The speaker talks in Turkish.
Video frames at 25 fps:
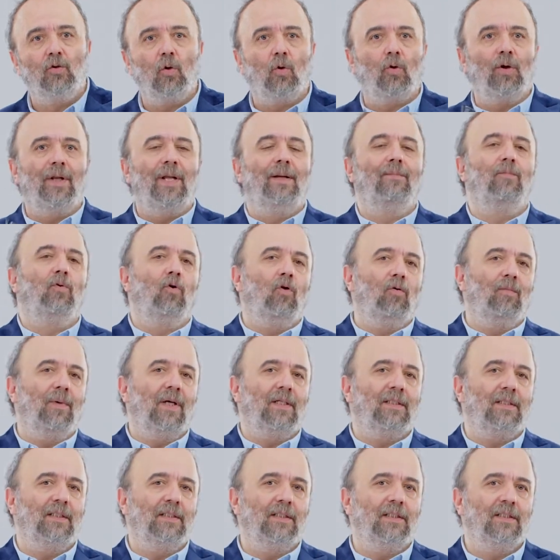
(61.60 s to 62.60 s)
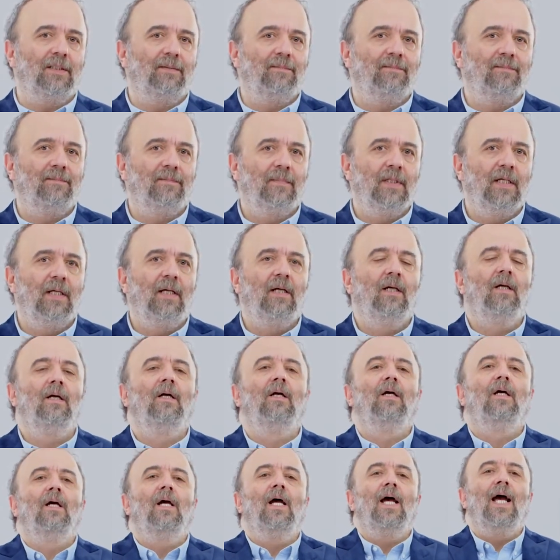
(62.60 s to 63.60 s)
çok önemli olmaktadır.
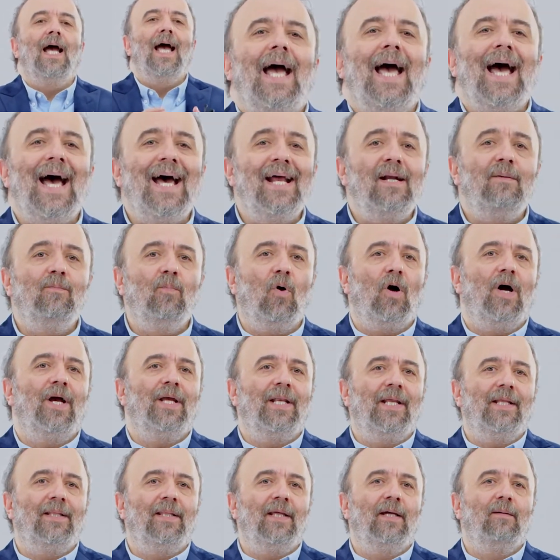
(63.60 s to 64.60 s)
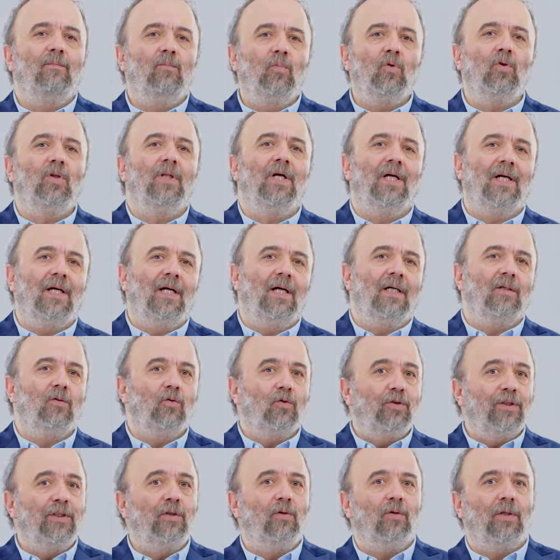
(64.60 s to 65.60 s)
Her muayenede mutlaka
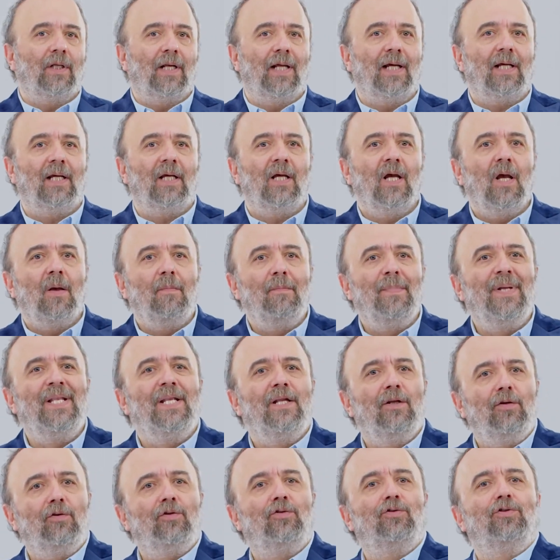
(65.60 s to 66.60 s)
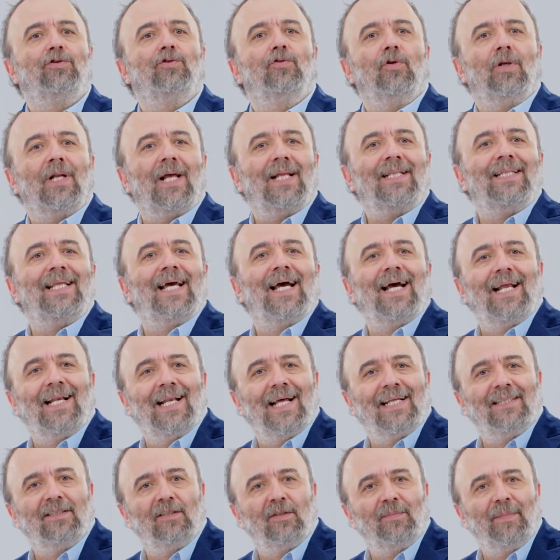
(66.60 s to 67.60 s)
rutin olarak mini nütrisyonel
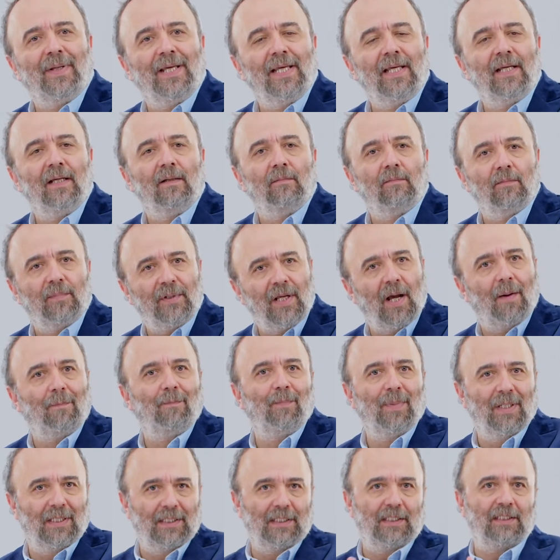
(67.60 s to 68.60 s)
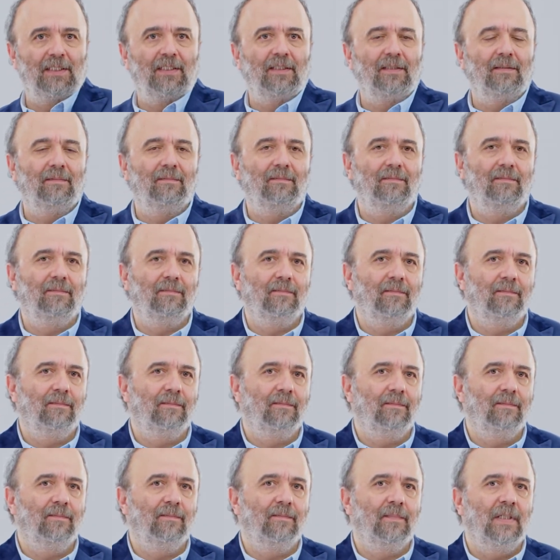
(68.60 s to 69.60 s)
değerlendirmeyi yapmalıyız.
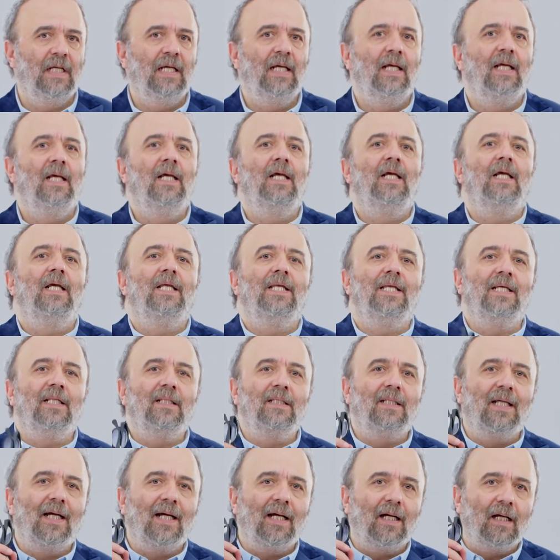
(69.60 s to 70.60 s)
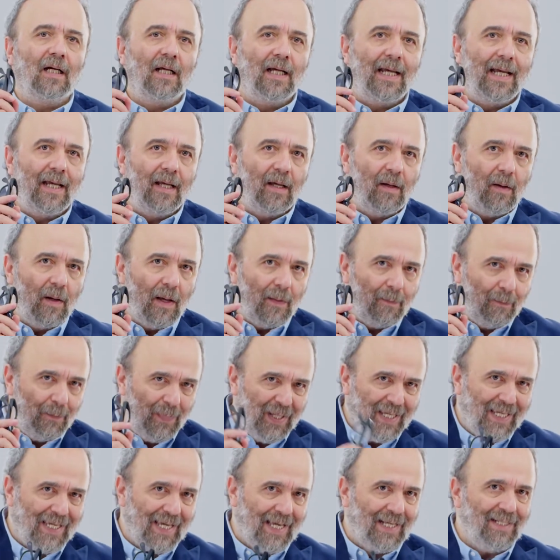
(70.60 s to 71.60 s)
Yılda
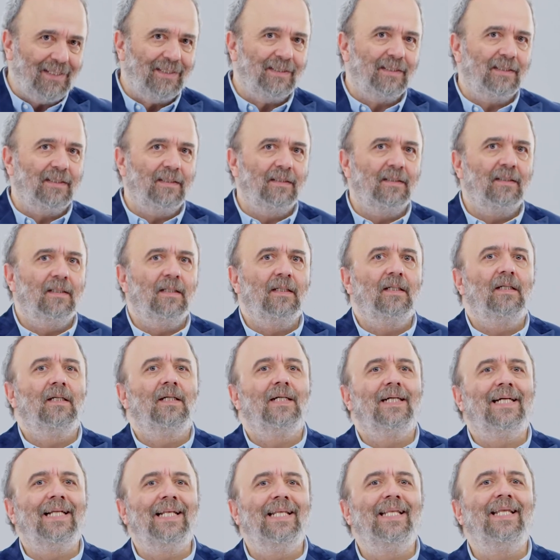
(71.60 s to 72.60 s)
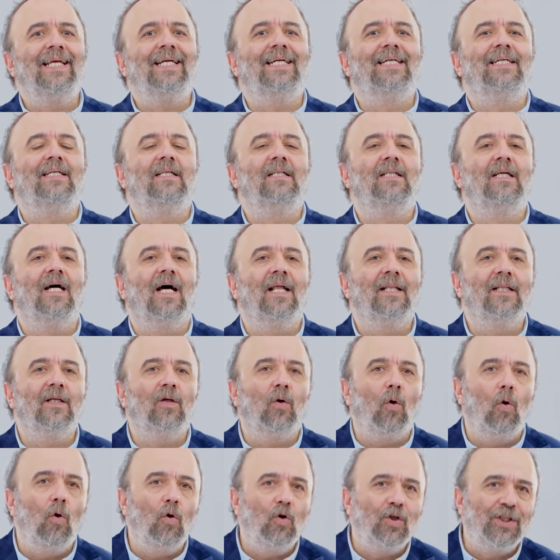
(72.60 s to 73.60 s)
bir kez klinik
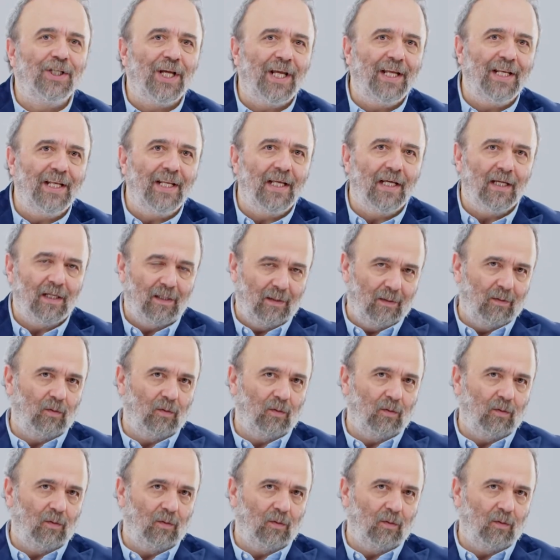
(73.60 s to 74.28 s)
kırılganlık ölçeğini